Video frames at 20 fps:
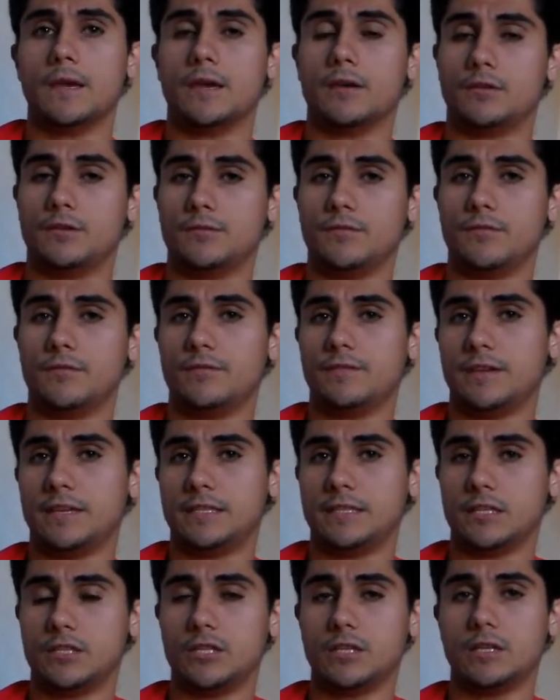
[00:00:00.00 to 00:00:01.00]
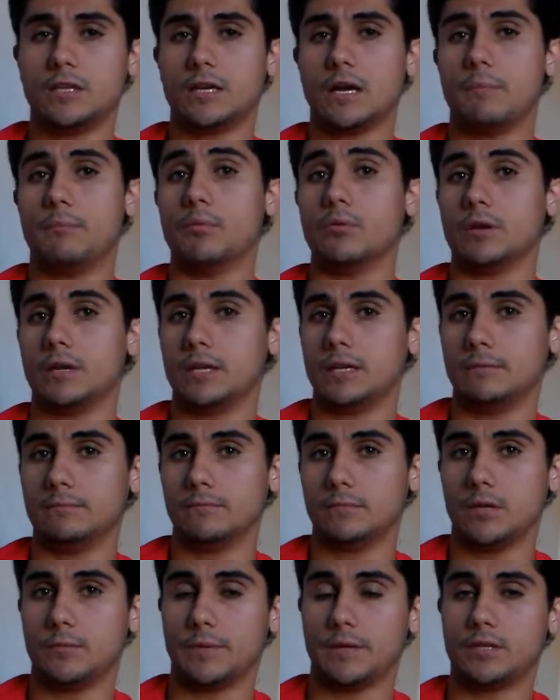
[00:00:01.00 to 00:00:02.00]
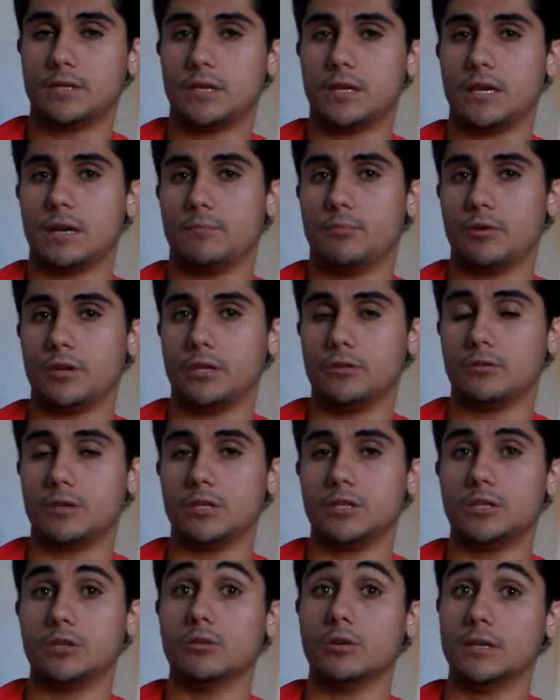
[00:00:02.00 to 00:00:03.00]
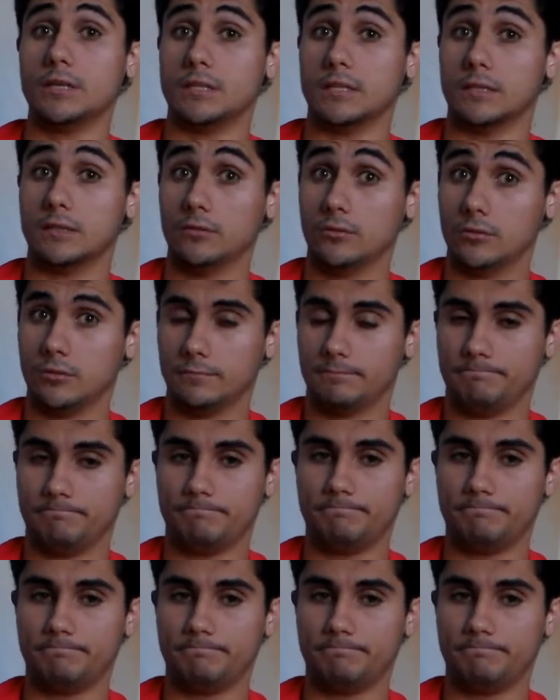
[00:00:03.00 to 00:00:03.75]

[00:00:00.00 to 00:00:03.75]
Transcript: Eu tive vivência de capoeira, eu pratiquei capoeira durante dois anos,